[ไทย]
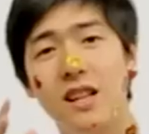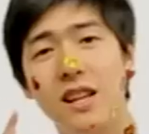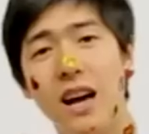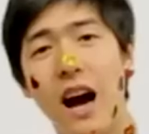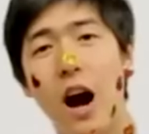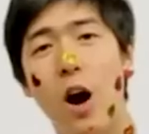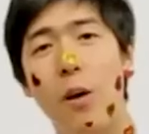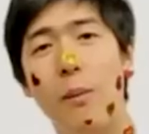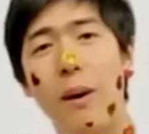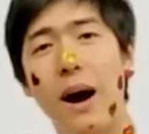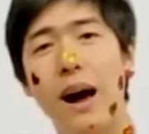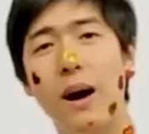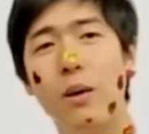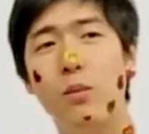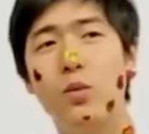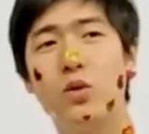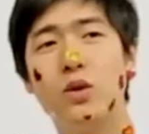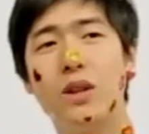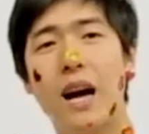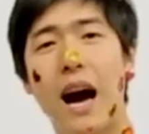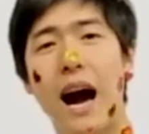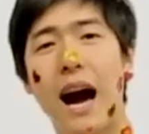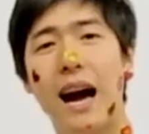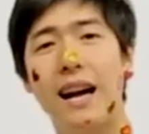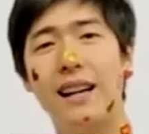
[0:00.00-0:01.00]
กๆ ที่เอามาให้คุณ
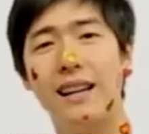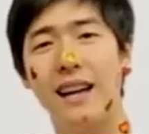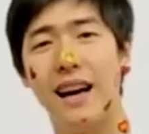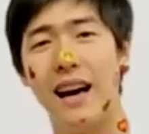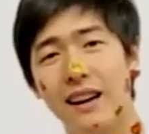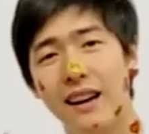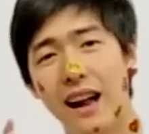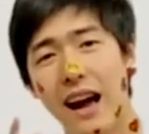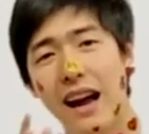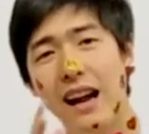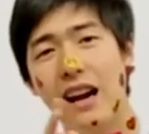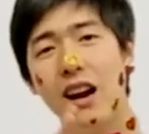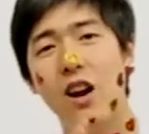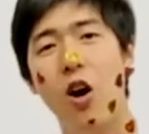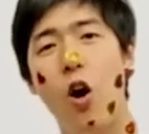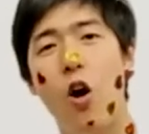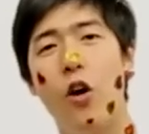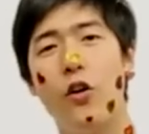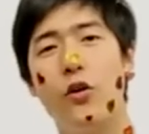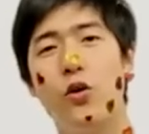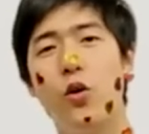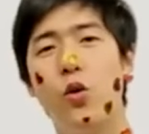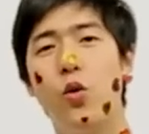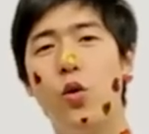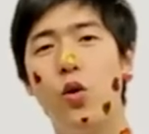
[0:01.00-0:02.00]
ผู้ชายเนี่ย ได้ล
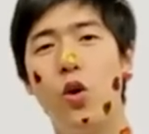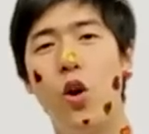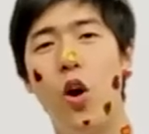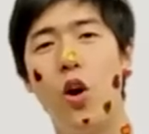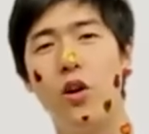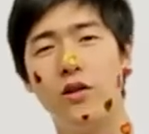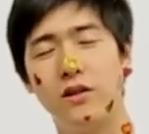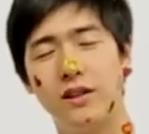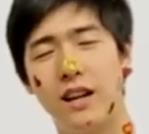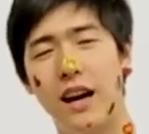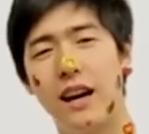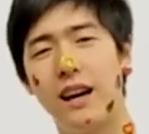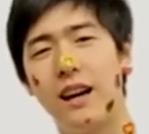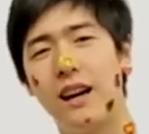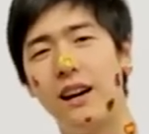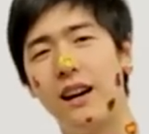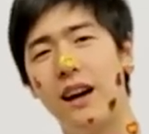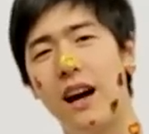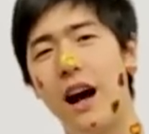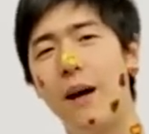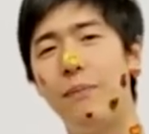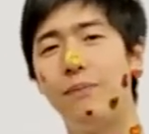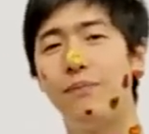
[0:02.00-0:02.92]
องดูลองใช้กันนะ